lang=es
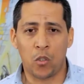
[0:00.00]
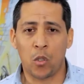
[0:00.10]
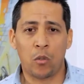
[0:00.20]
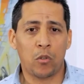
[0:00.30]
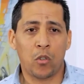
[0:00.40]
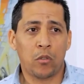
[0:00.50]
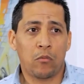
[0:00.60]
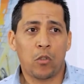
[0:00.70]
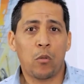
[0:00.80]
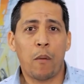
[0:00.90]
no,
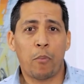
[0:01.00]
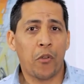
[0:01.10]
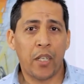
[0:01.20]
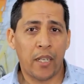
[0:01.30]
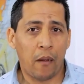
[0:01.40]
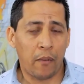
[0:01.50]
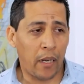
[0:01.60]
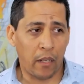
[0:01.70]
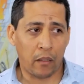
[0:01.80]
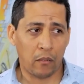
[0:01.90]
va a poder
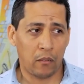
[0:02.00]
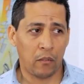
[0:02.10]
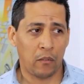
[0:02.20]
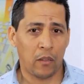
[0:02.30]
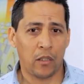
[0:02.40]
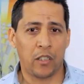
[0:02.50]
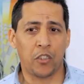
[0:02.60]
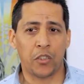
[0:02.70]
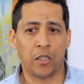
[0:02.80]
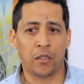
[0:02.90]
hablar.
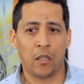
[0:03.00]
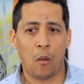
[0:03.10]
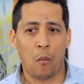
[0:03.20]
Entonces,